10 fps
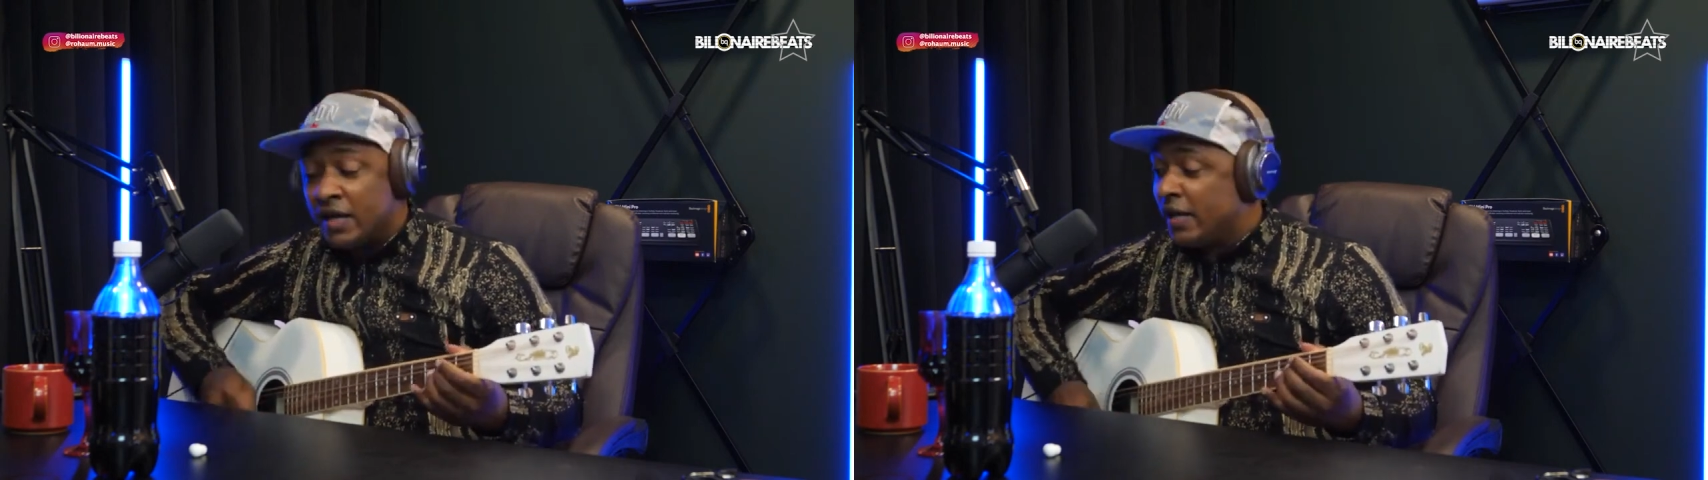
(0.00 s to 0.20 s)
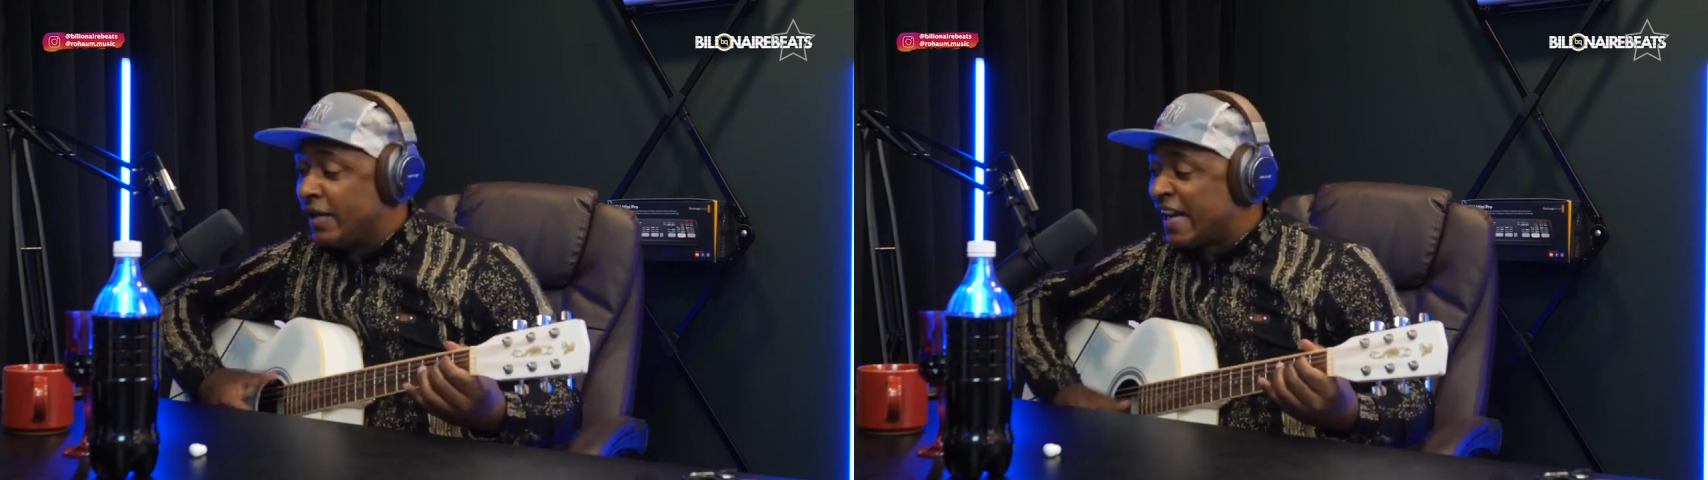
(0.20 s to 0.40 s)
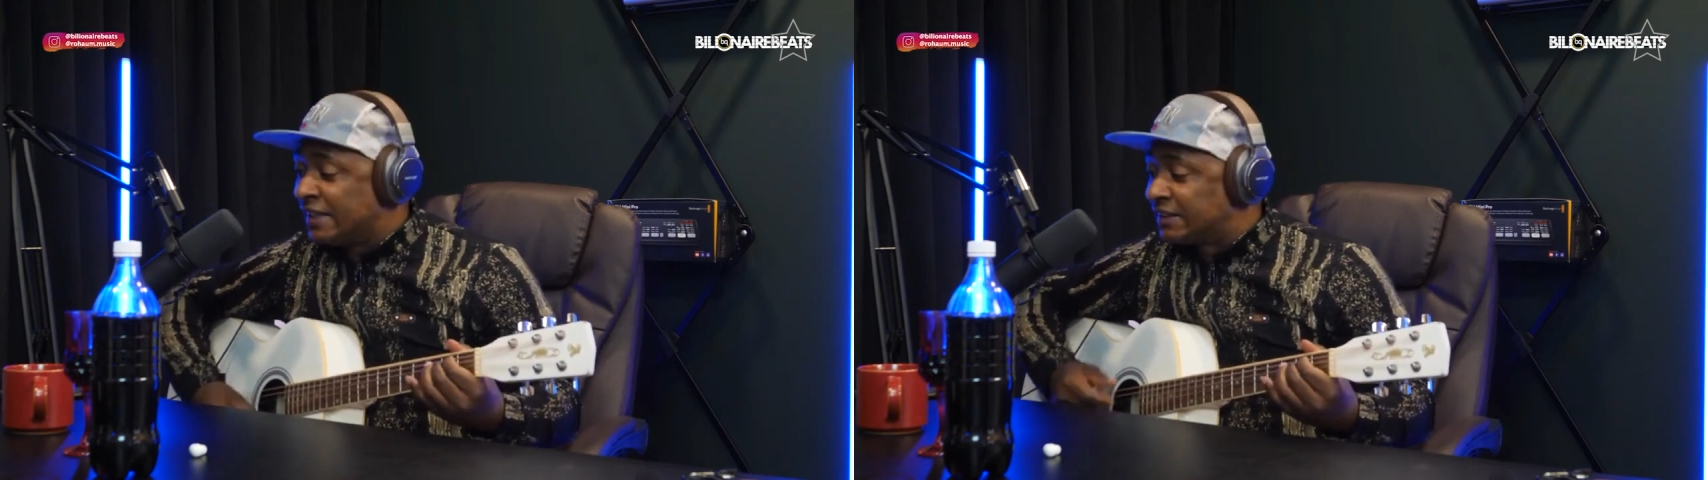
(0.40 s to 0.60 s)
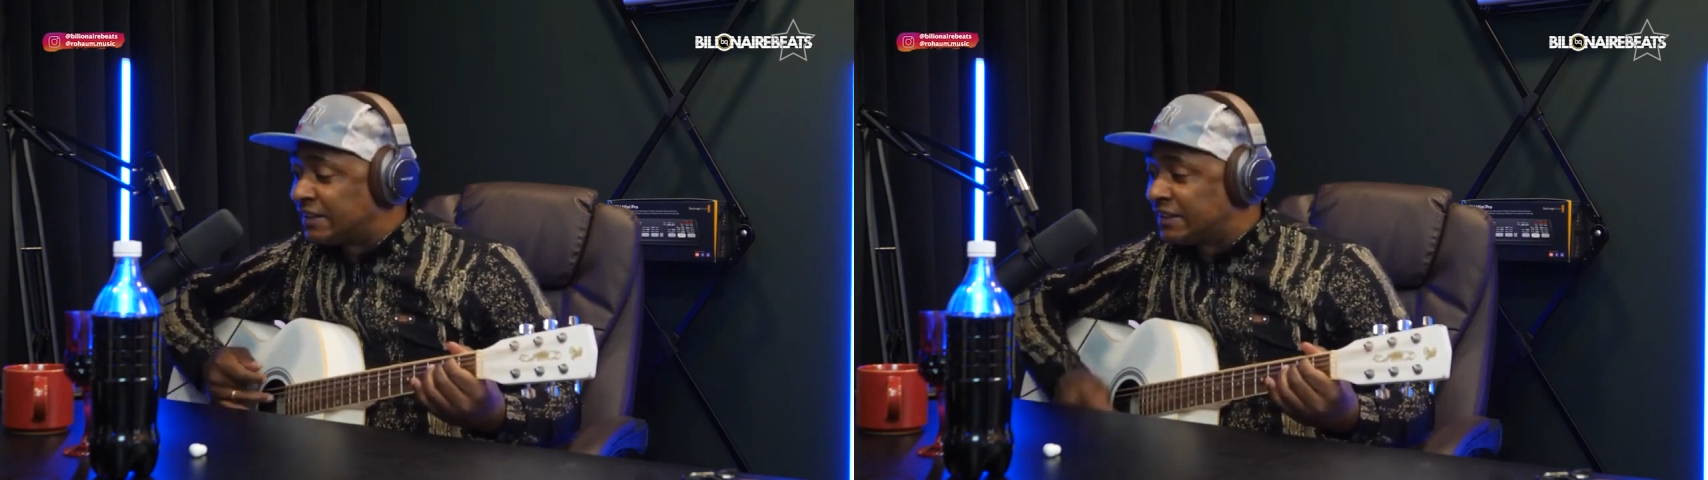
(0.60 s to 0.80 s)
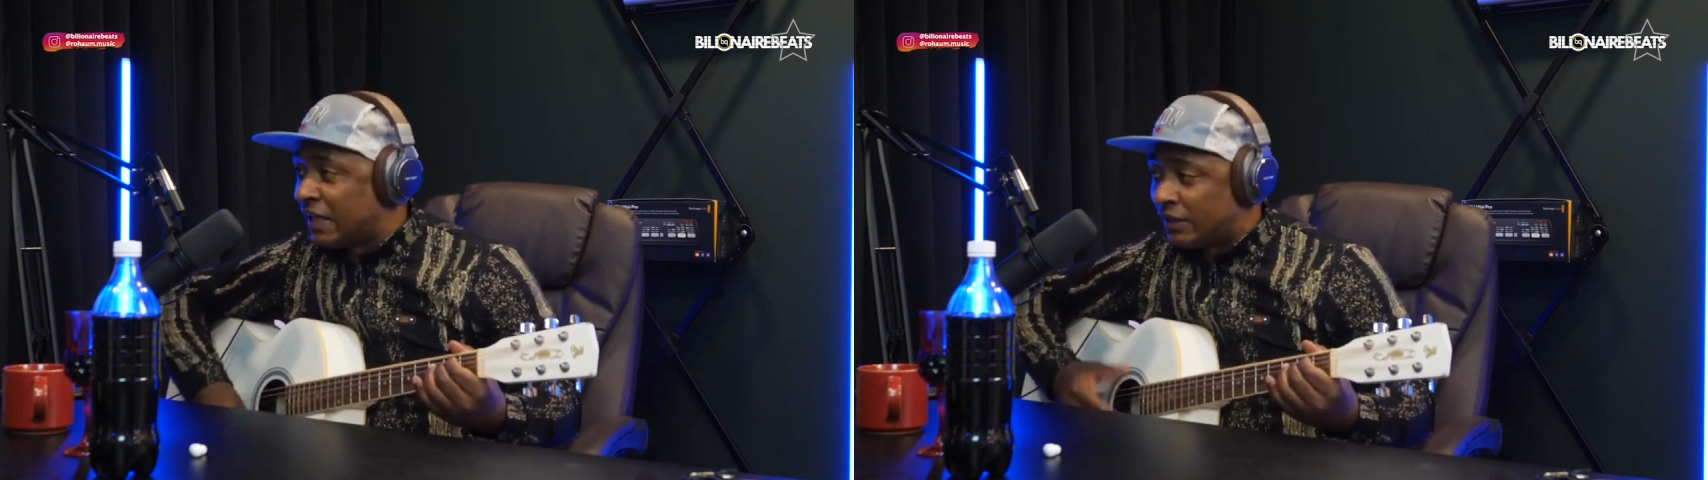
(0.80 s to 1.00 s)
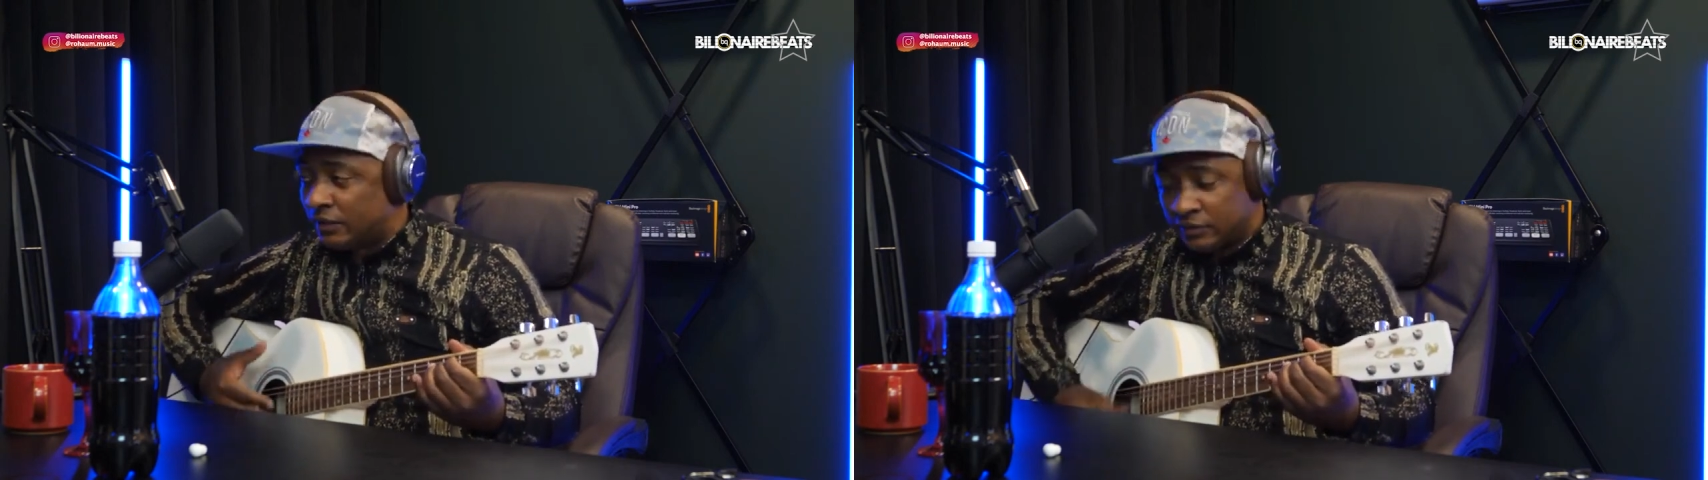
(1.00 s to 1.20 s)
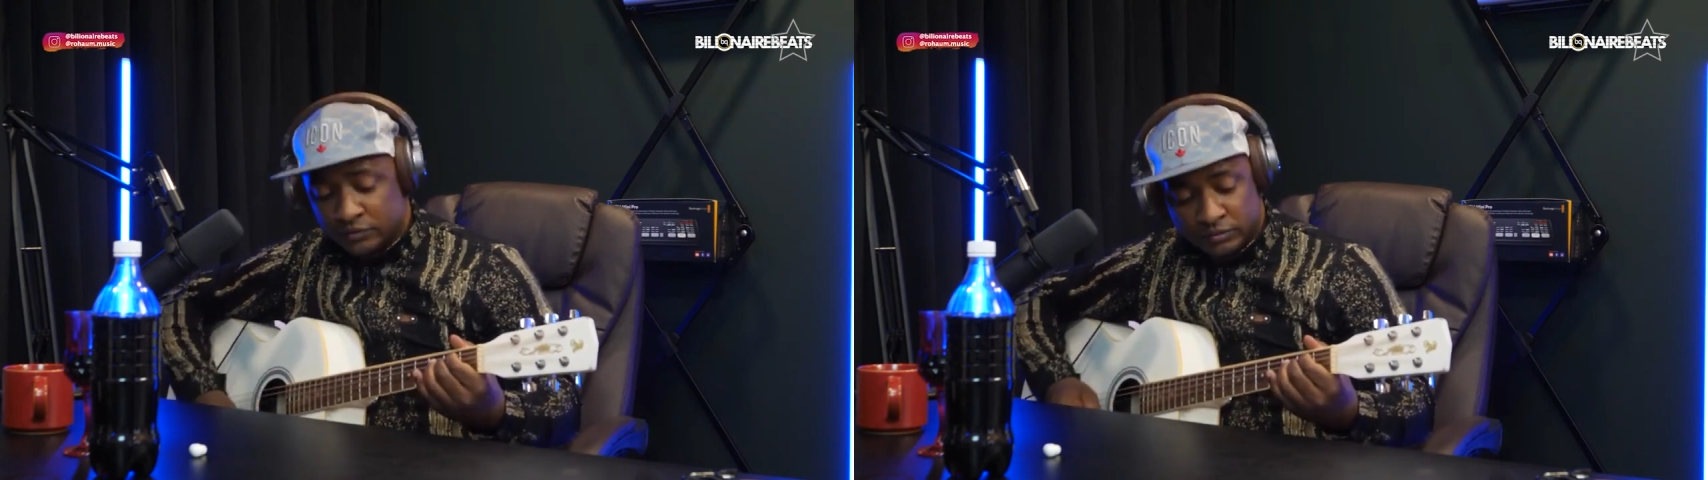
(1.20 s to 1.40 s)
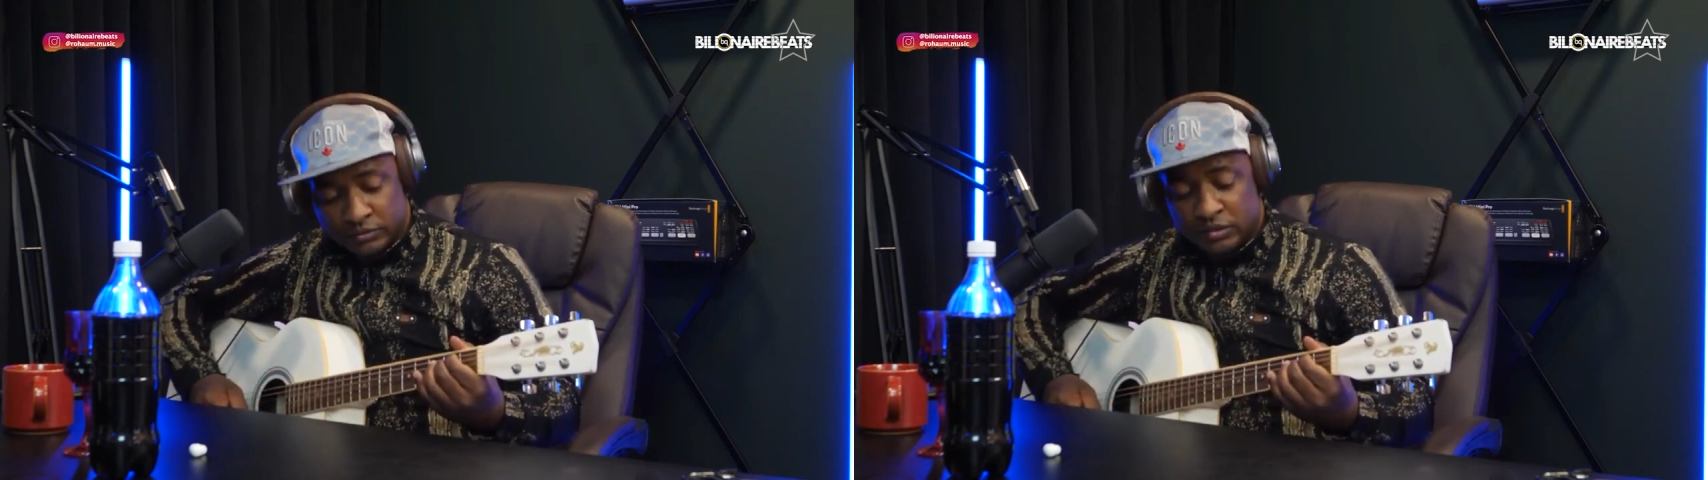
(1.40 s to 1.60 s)
herança
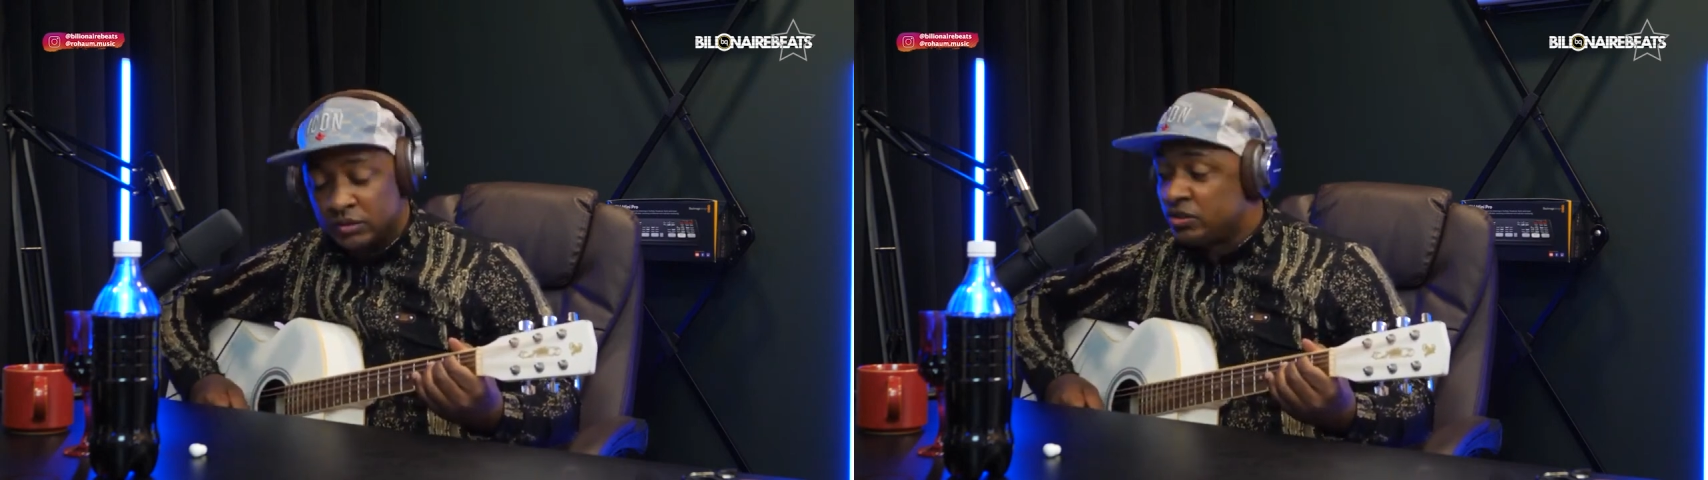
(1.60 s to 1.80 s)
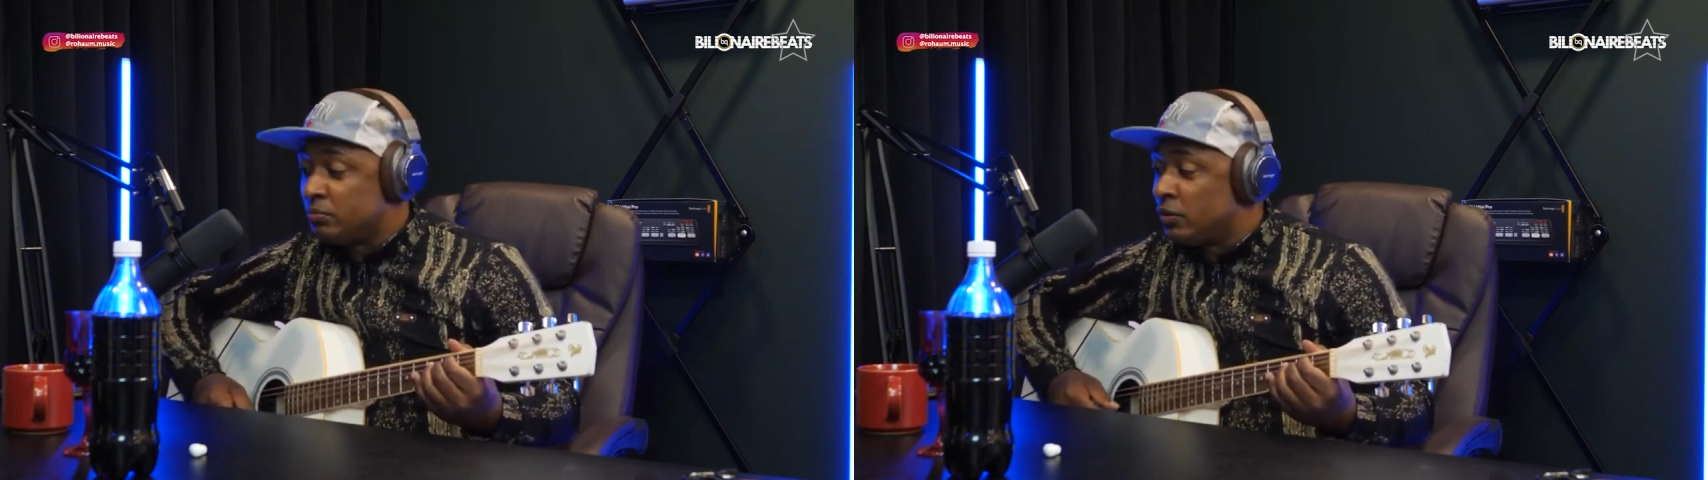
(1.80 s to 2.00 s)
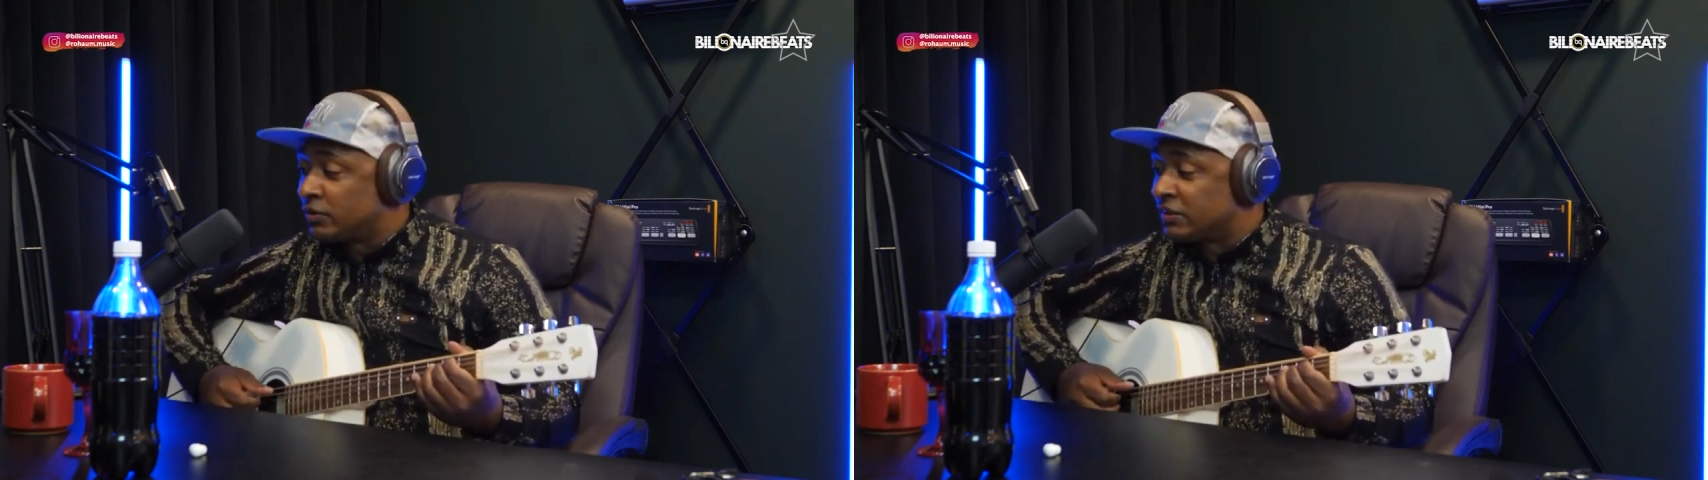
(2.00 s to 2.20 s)
de meus